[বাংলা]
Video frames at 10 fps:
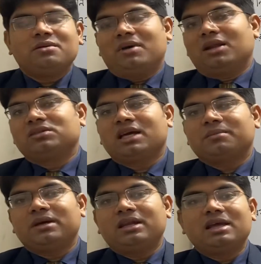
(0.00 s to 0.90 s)
ভালো
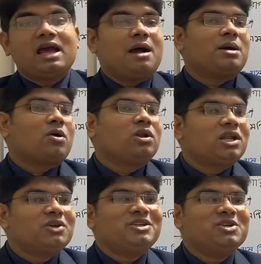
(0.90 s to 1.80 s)
থাকবেন আমার
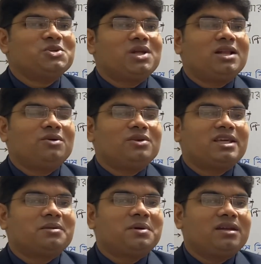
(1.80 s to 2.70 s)
অন্যান্য টিউটোরিয়ালগুলো
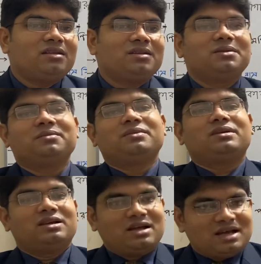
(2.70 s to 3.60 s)
দেখবেন
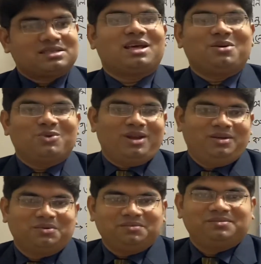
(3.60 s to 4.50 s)
আসসালামু আলাইকুম